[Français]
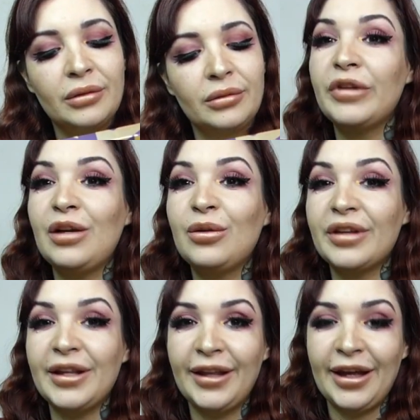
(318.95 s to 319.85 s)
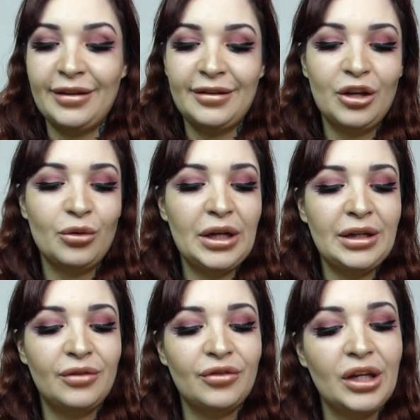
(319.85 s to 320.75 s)
celle que ça intéresse, c'est
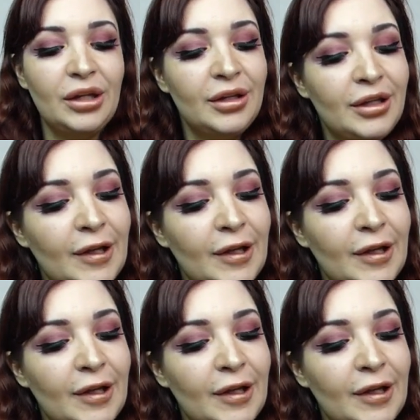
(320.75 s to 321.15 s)
Cruelty Free.